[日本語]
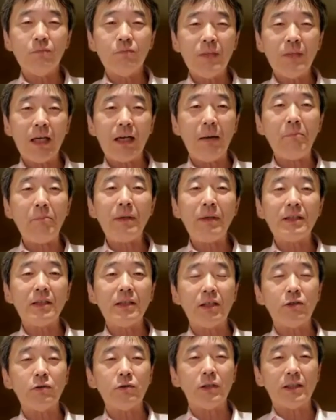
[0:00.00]
で頑張って
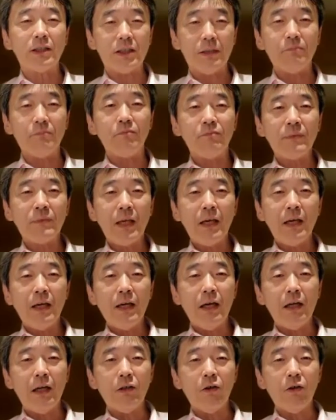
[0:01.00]
た人たち、
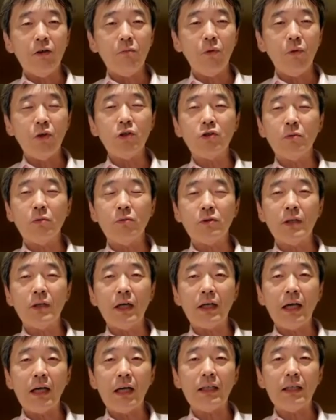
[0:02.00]
うん、あの、森友
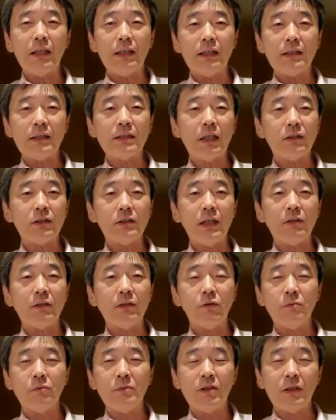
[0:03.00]
だ、家計だ、桜
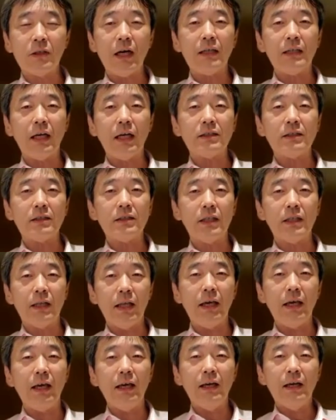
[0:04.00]
の見る会だね、うん、